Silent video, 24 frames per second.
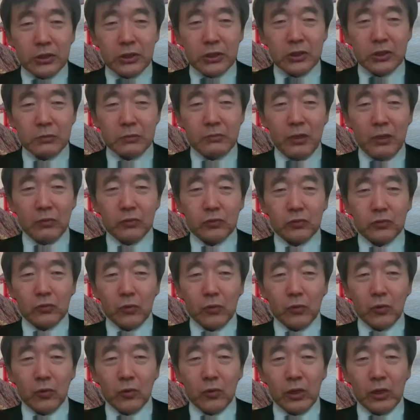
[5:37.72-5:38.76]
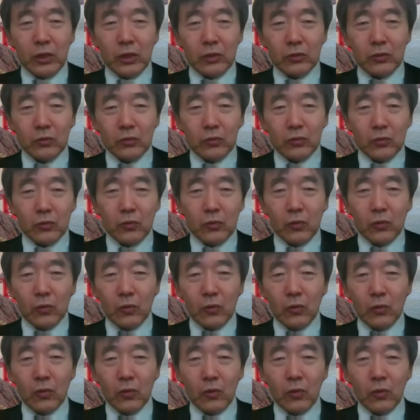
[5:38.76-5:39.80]
にしてしまうと、
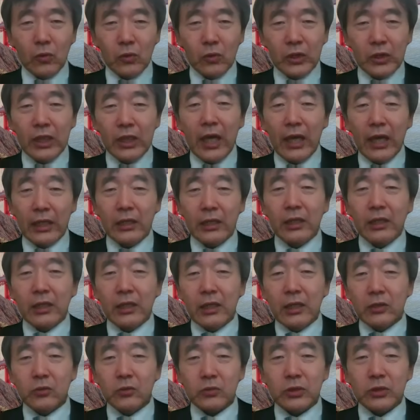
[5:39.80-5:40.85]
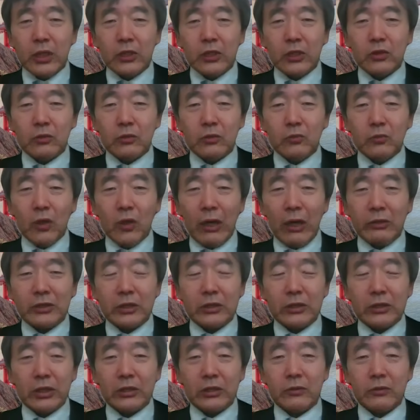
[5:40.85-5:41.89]
議会の選挙も合わ
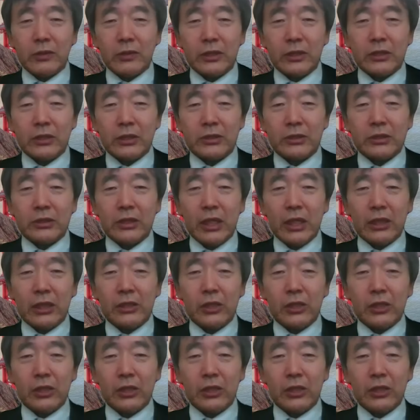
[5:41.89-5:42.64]
せてやってるわけです